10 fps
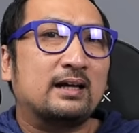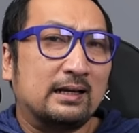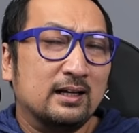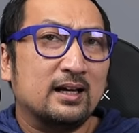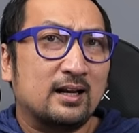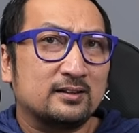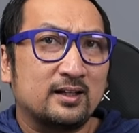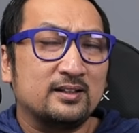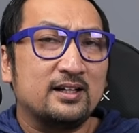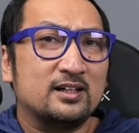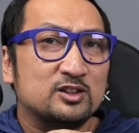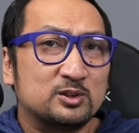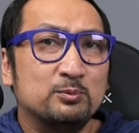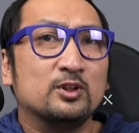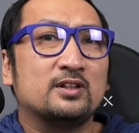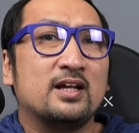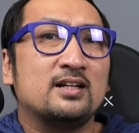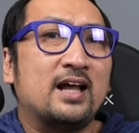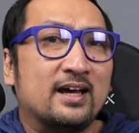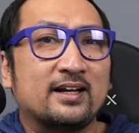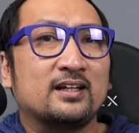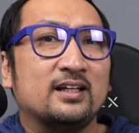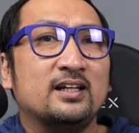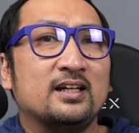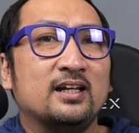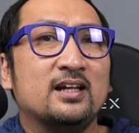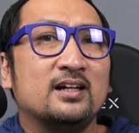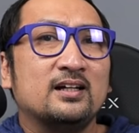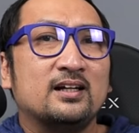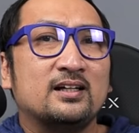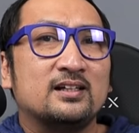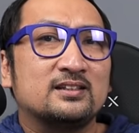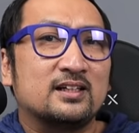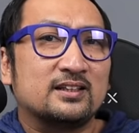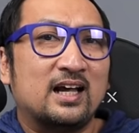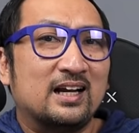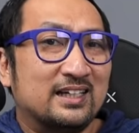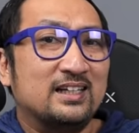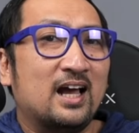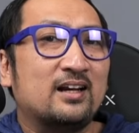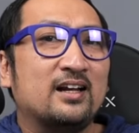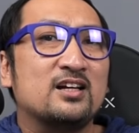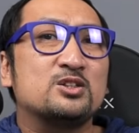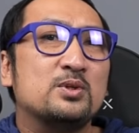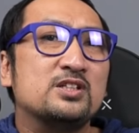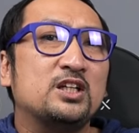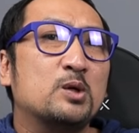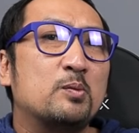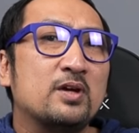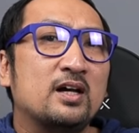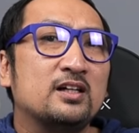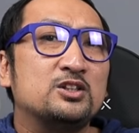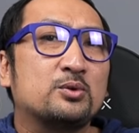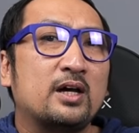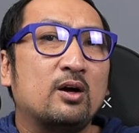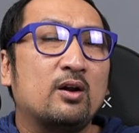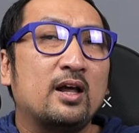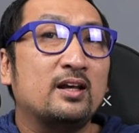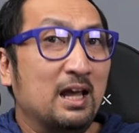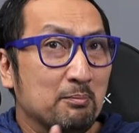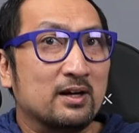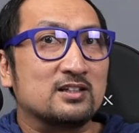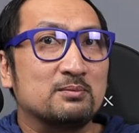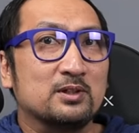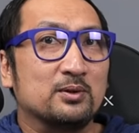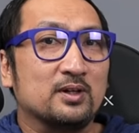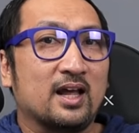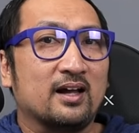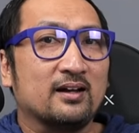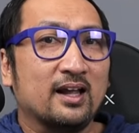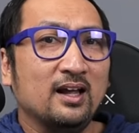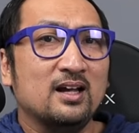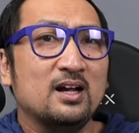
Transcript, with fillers: Karena karakternya yang smooth dan direct ini eh, serta ringan ya, Switch ini umumnya disukai oleh gamer sebetulnya ya.